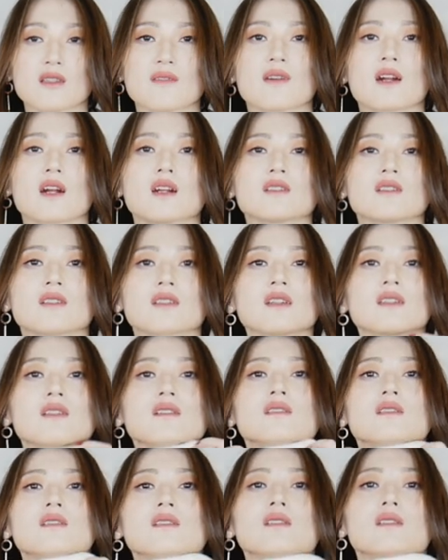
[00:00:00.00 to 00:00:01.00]
地方，而且它的
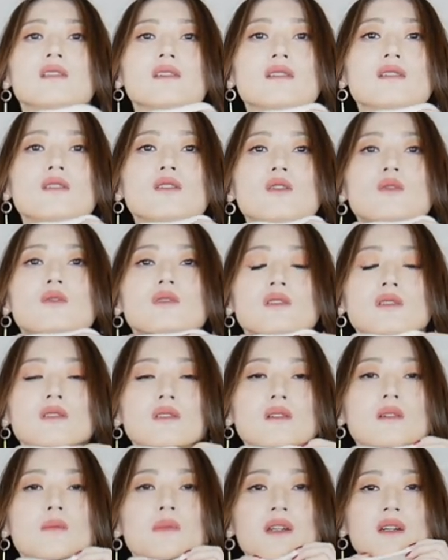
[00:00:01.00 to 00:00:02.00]
这个领口是
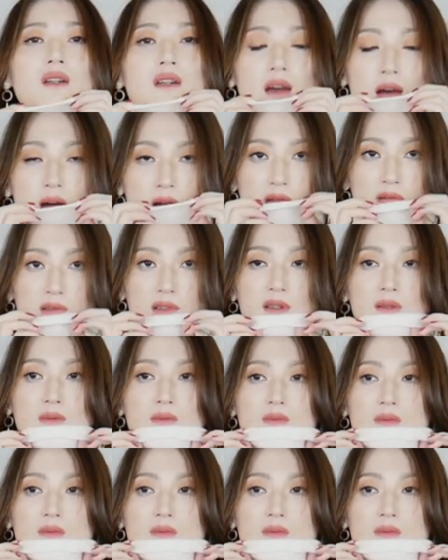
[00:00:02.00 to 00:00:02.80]
特别高的，